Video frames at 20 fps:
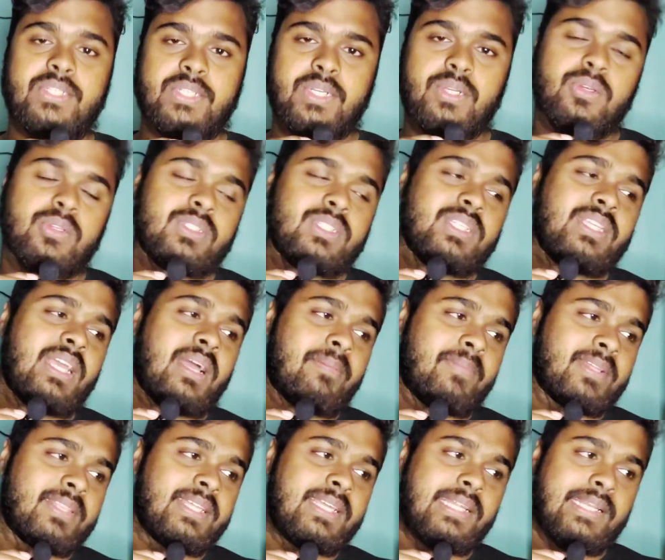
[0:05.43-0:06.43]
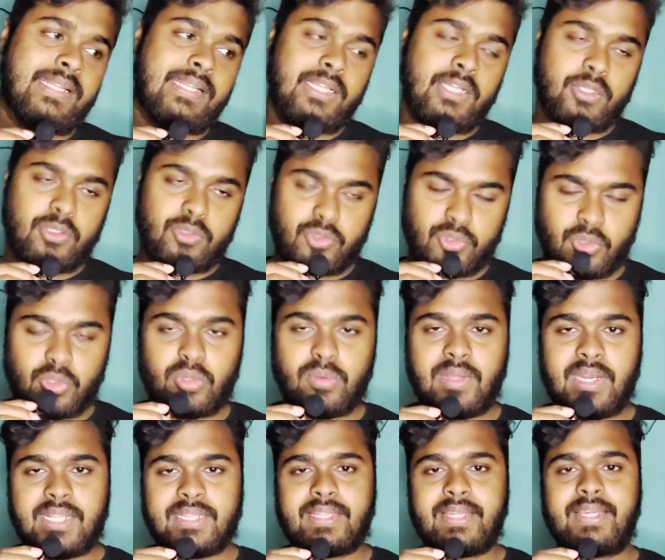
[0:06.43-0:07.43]
সেটা হচ্ছে যে আমাদের
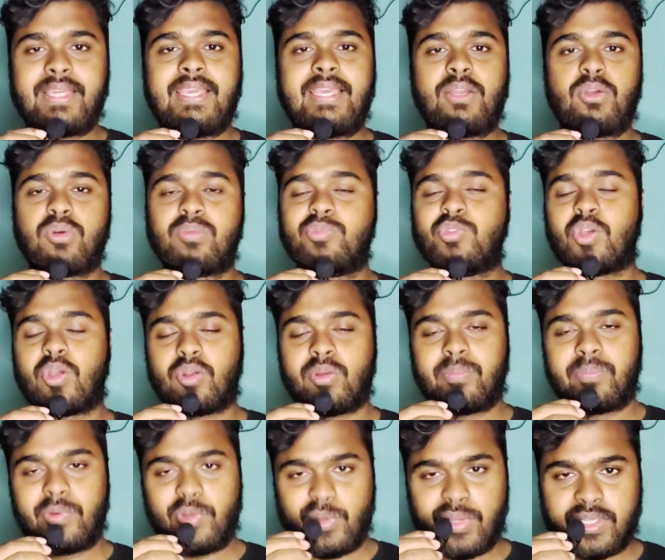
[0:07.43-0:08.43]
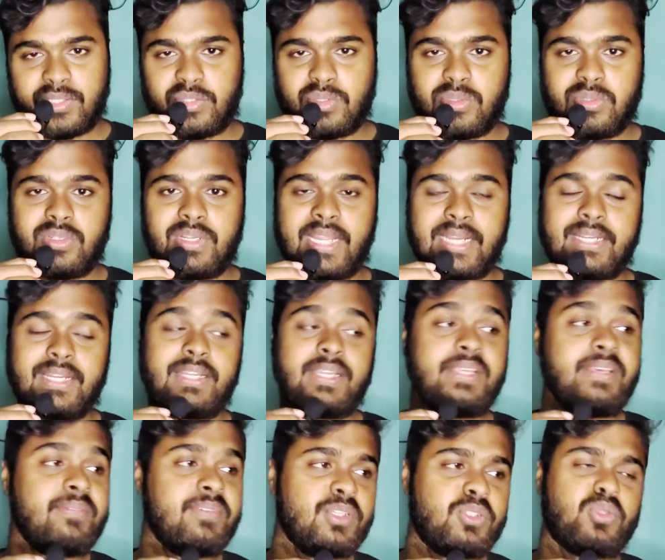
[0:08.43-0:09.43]
ছোটোবেলা থেকেই খুব জনপ্রিয় একজন একটা
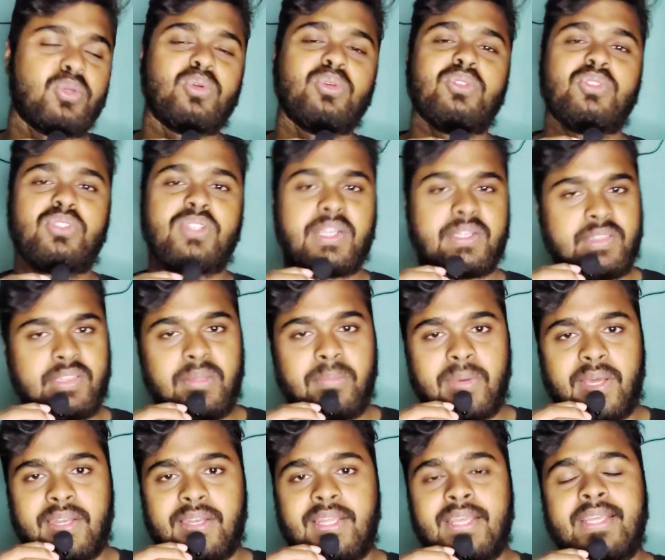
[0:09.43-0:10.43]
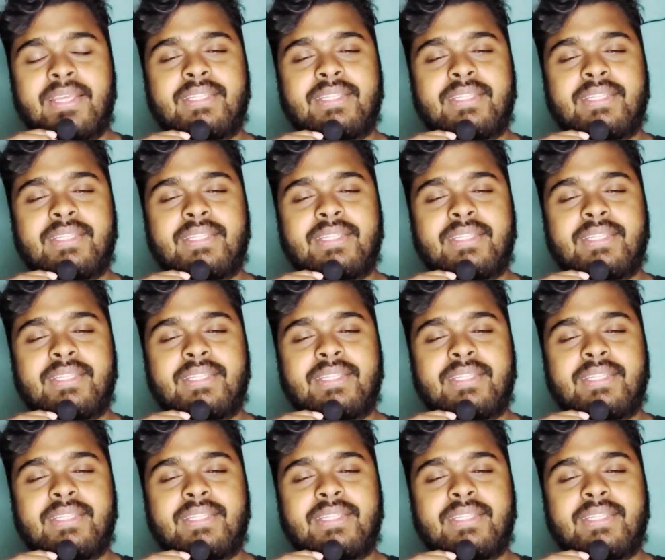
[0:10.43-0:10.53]
টিভি শো শক্তিমান